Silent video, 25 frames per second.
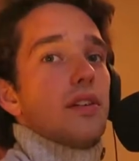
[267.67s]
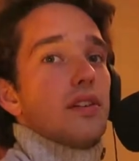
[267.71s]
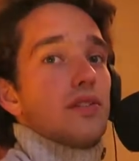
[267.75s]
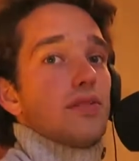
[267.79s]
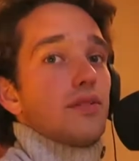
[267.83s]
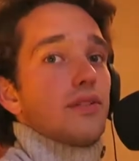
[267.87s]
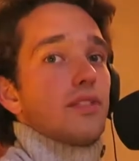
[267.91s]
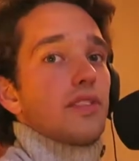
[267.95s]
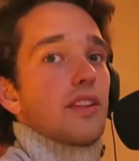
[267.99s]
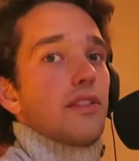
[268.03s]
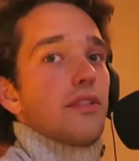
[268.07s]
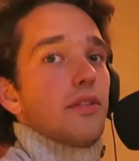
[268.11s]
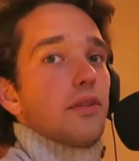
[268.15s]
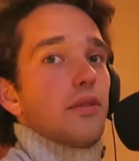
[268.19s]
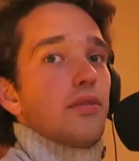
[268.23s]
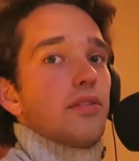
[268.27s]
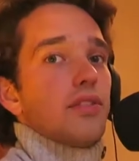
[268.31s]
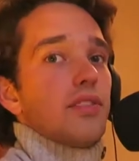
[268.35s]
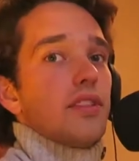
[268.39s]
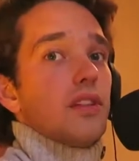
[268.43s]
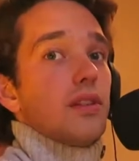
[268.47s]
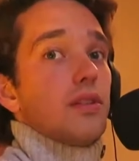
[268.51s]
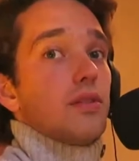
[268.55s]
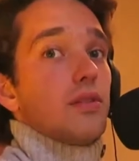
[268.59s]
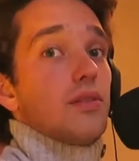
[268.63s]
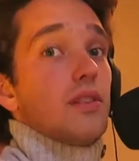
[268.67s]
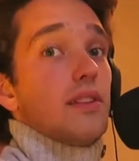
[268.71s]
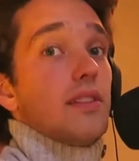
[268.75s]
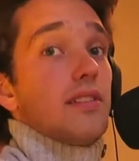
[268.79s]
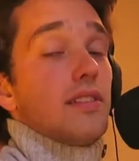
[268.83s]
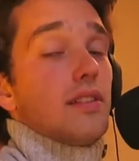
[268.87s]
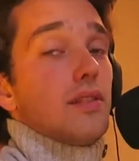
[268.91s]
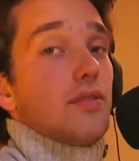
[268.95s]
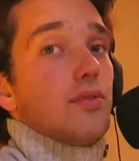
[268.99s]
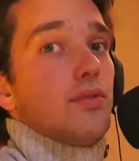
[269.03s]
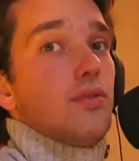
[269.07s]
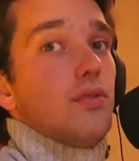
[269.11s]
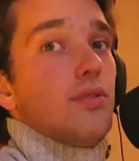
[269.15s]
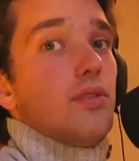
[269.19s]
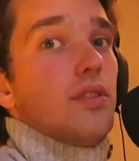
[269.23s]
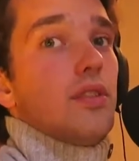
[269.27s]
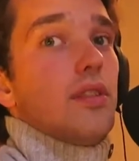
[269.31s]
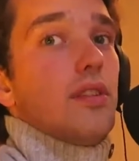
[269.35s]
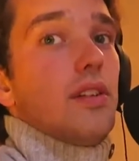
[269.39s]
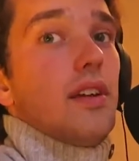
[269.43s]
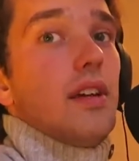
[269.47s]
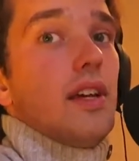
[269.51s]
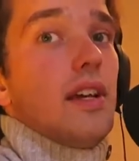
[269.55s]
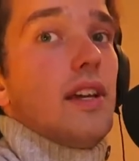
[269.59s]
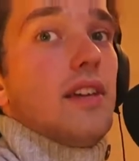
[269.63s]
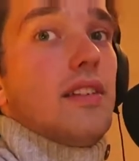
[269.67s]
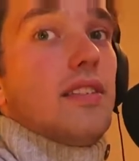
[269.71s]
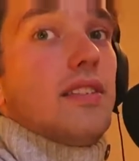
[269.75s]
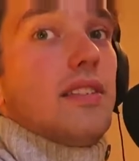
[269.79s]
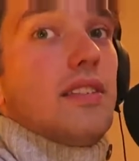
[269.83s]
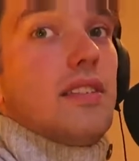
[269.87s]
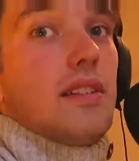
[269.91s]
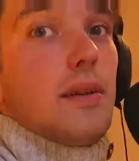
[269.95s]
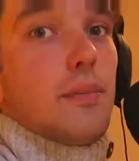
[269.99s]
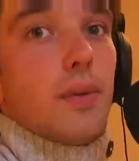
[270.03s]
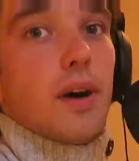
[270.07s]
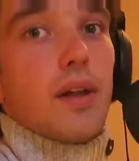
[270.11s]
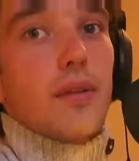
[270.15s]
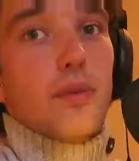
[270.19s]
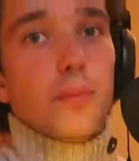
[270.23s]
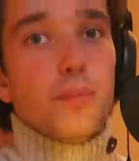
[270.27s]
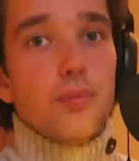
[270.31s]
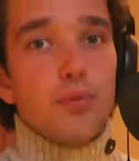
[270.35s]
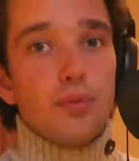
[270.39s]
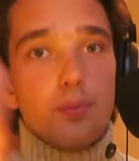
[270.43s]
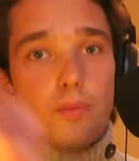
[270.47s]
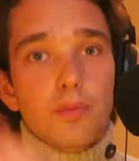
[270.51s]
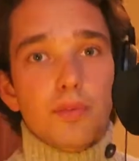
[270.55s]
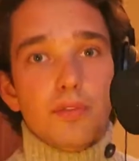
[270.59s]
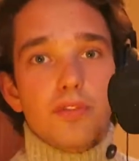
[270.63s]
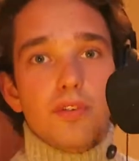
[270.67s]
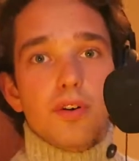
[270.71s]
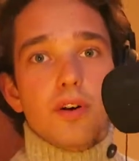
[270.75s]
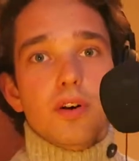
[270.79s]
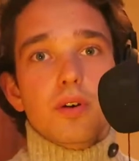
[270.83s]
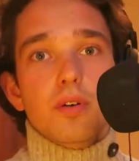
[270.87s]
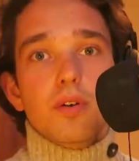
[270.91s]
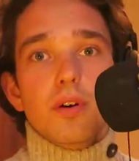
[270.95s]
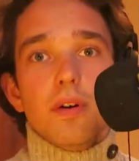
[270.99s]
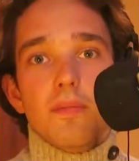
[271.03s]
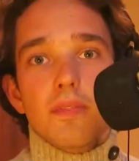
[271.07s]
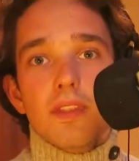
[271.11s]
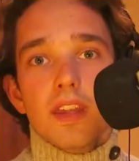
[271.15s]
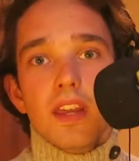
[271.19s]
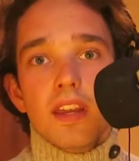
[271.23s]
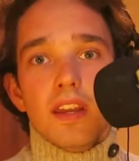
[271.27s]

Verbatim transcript: Et je savais aussi que les études, euh, c'était pas non plus mon fort, quoi.